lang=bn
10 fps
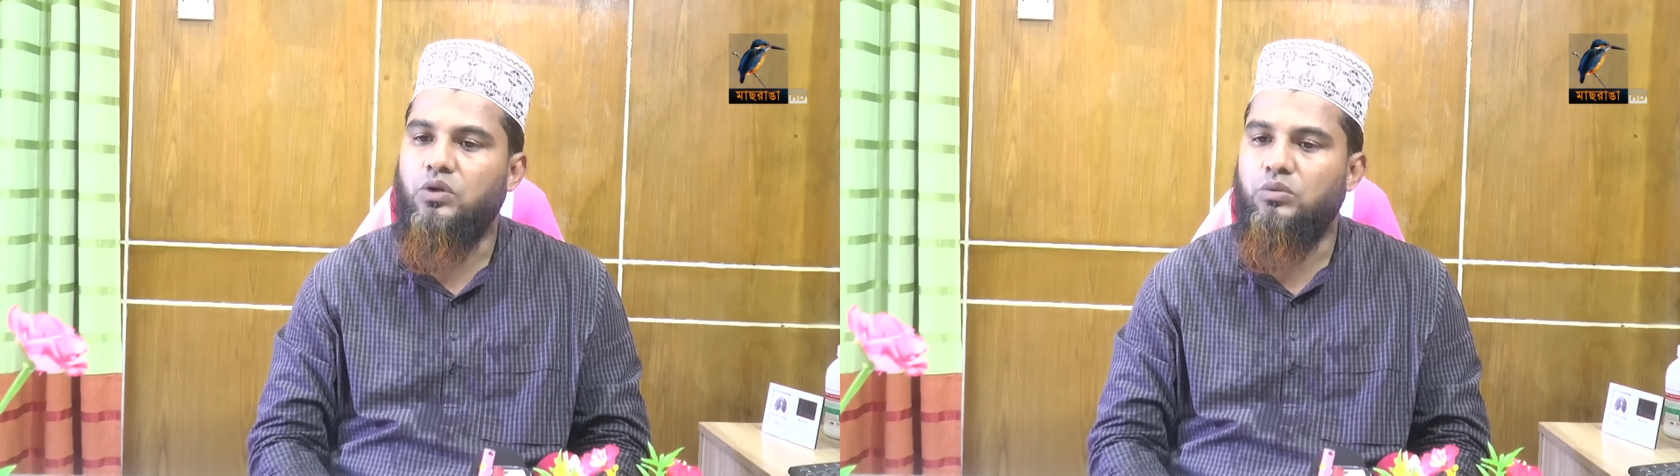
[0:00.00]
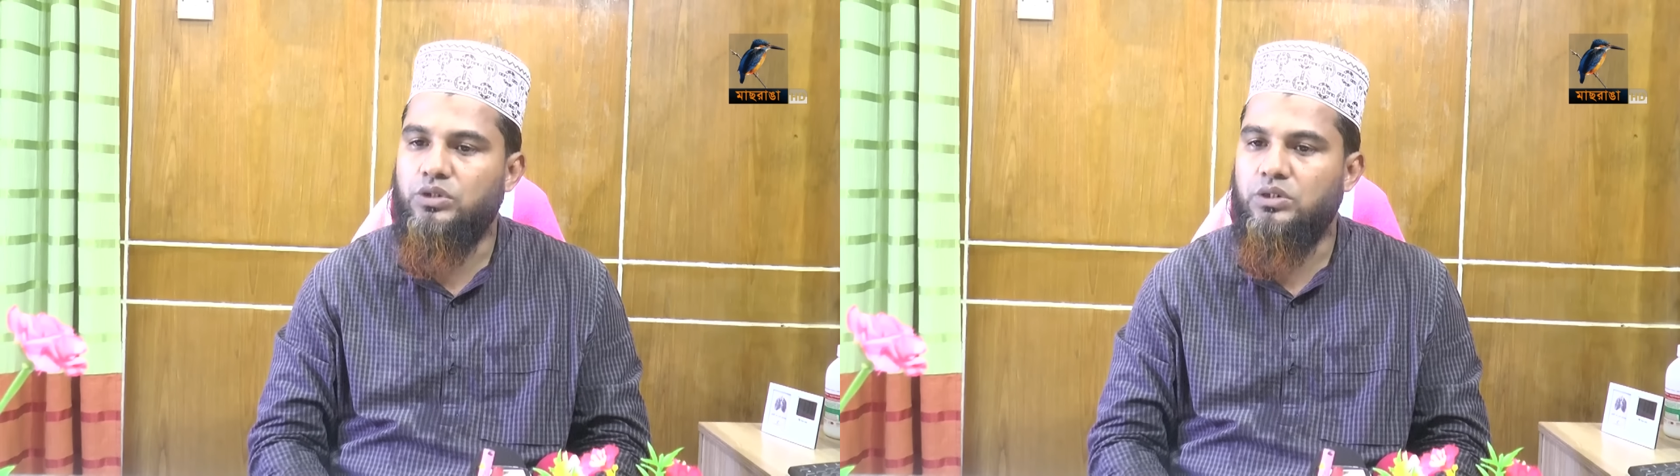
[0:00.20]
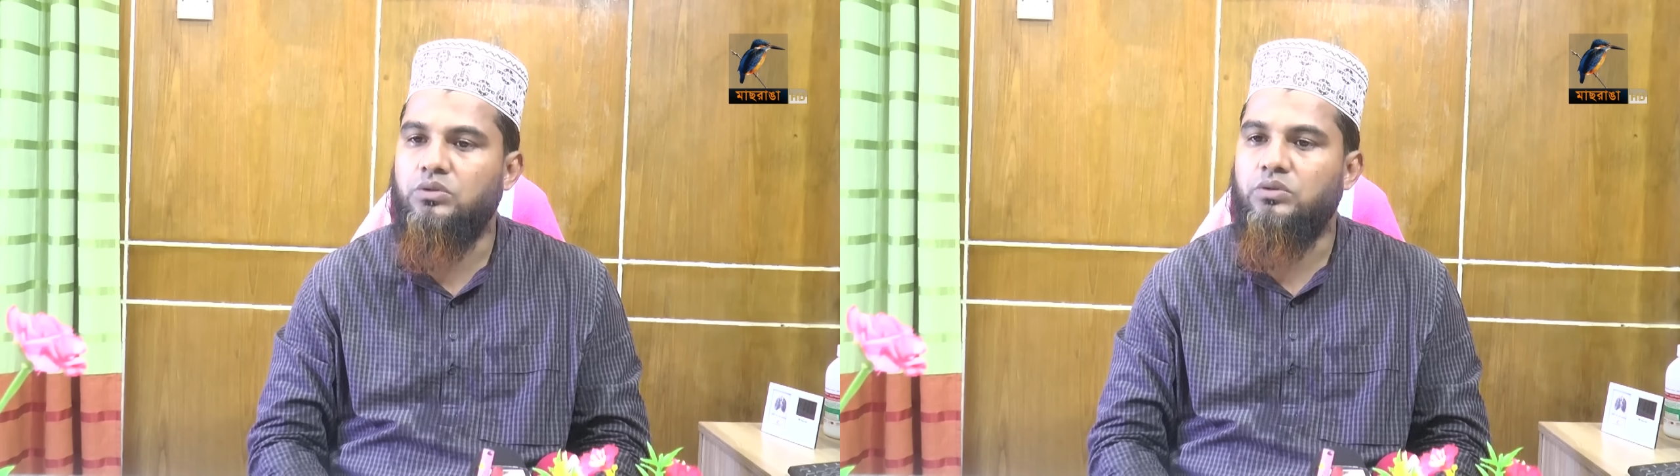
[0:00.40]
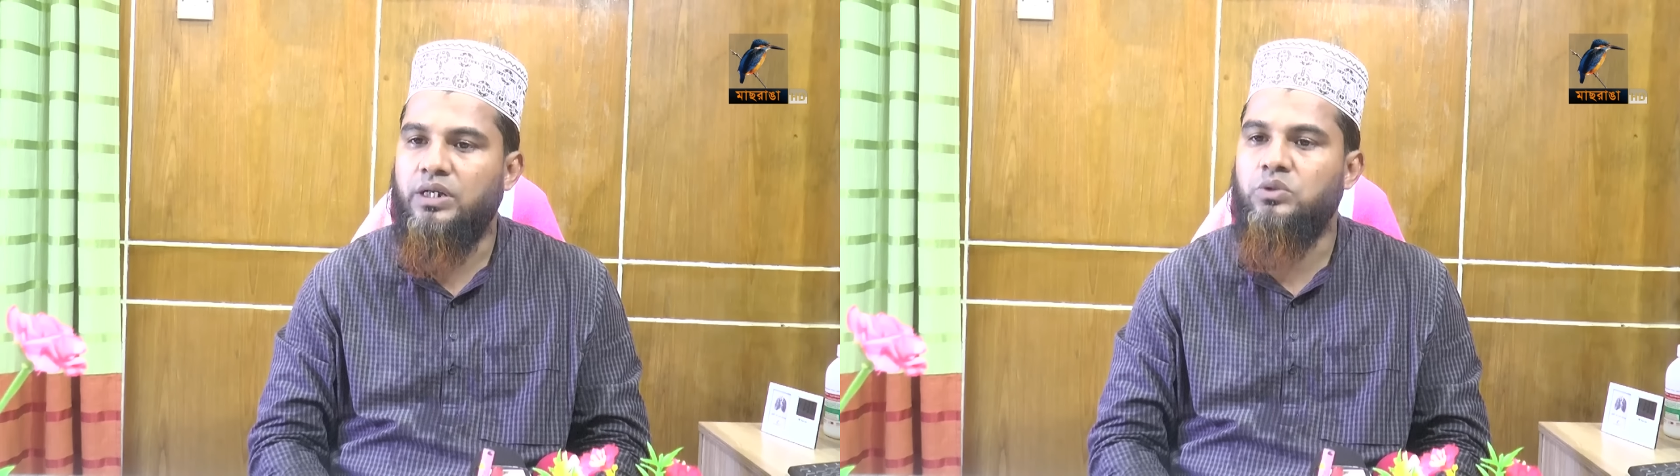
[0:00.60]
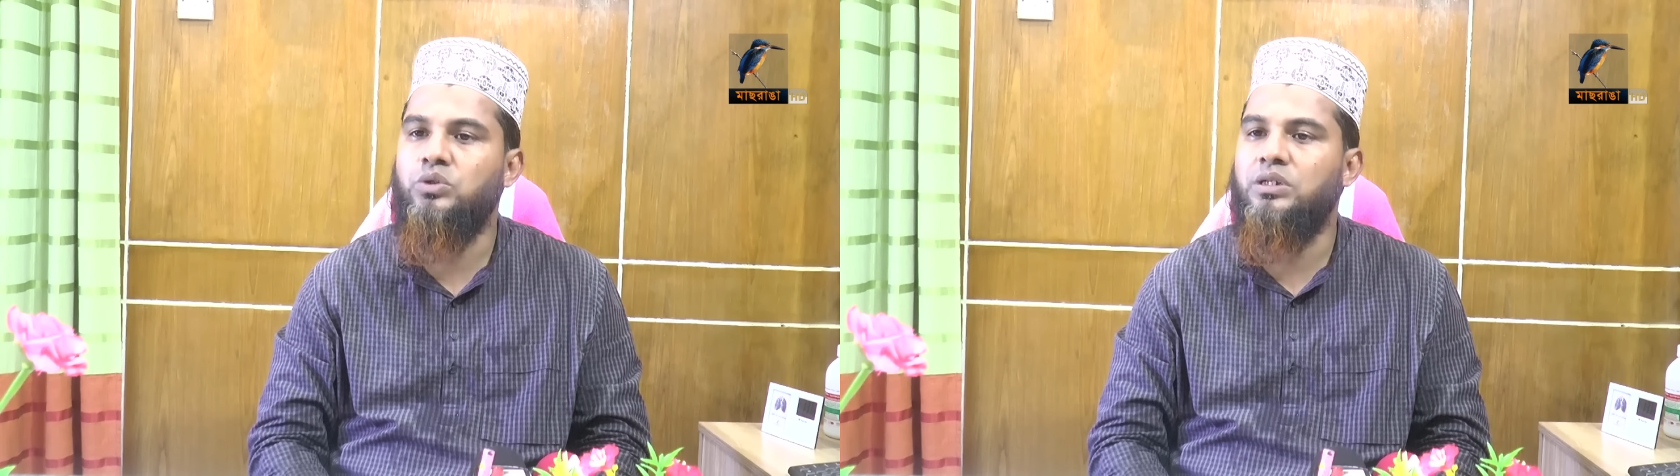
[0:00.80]
নবজাতক
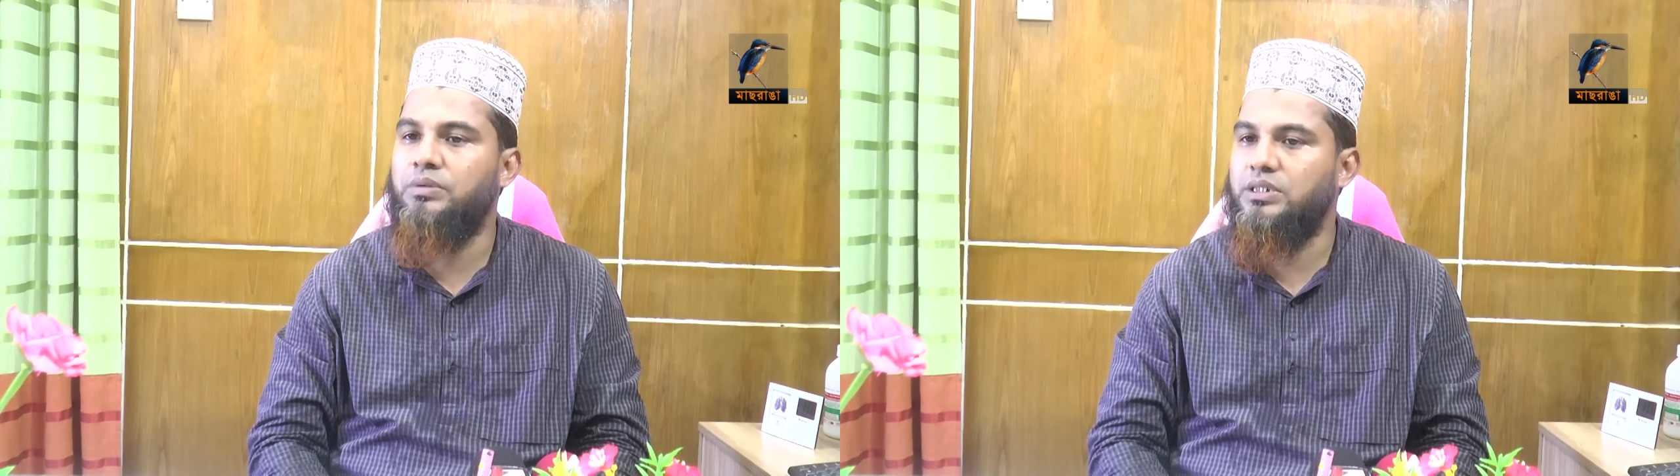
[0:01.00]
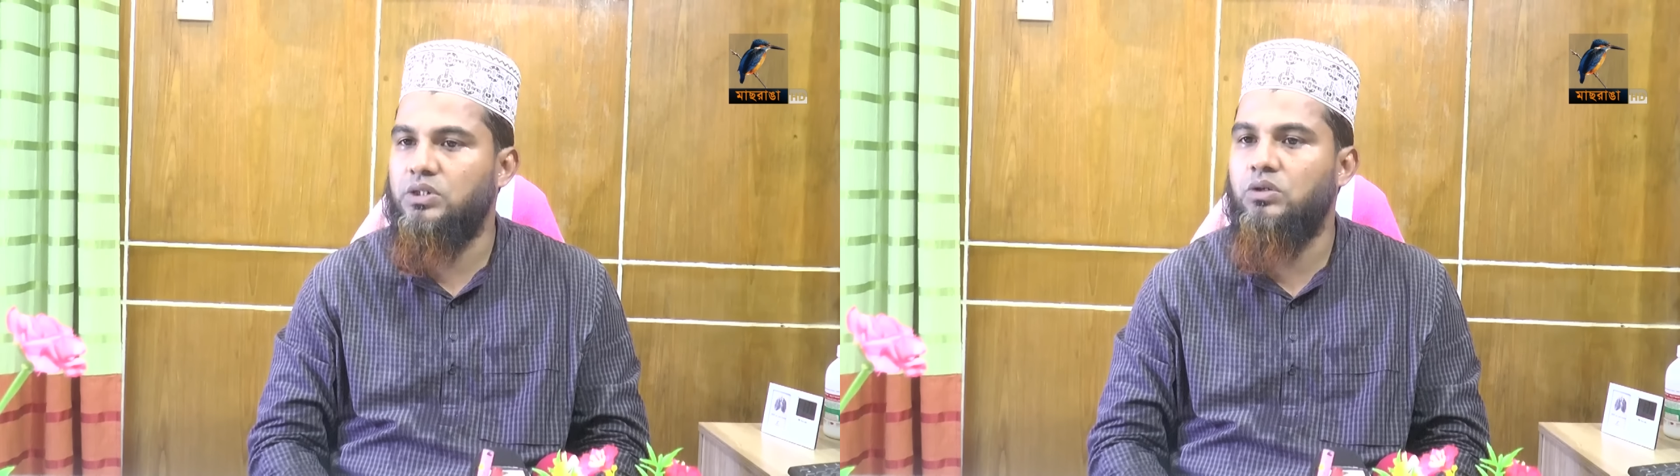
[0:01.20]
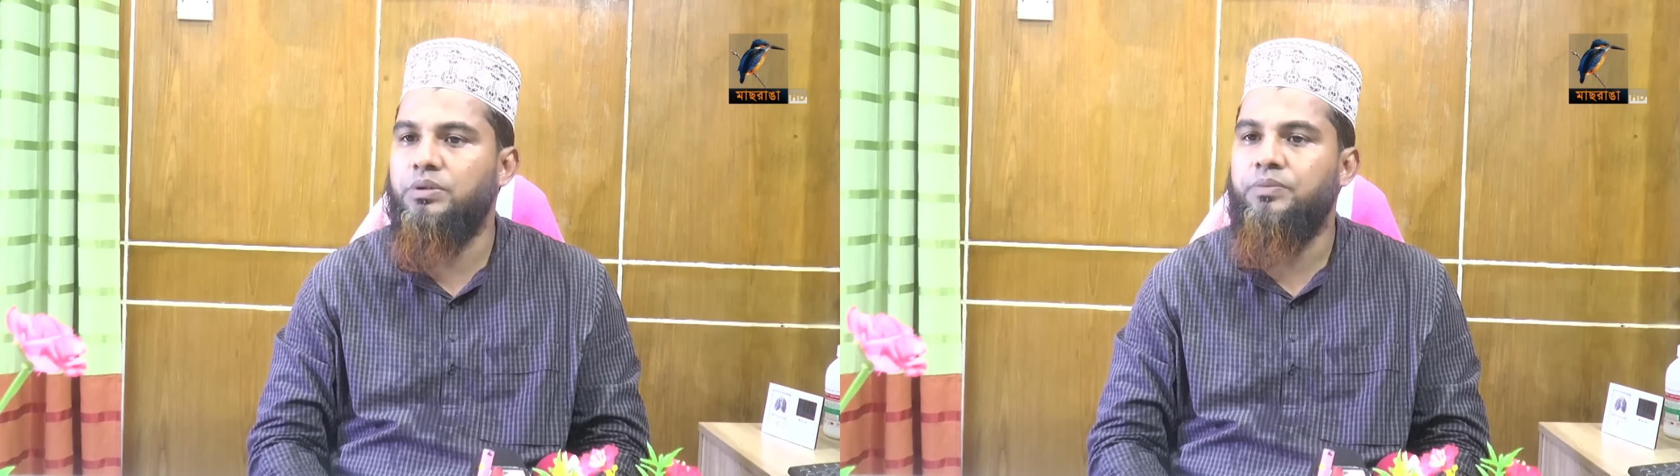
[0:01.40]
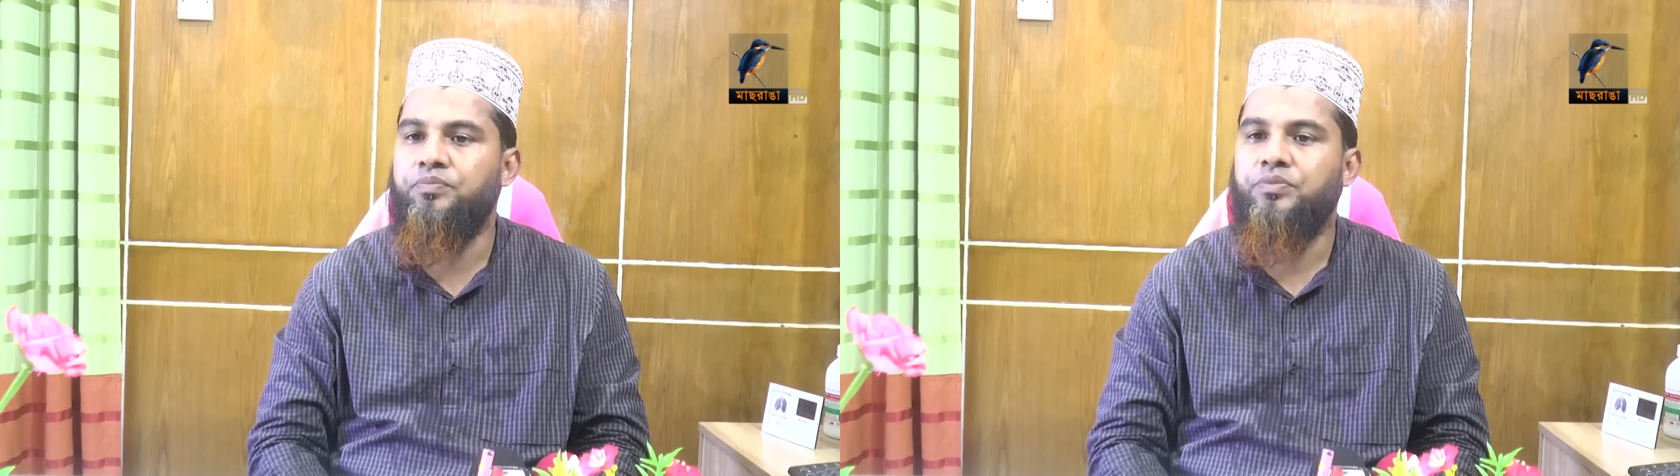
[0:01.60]
এক দুদিনের বাচ্চা হবে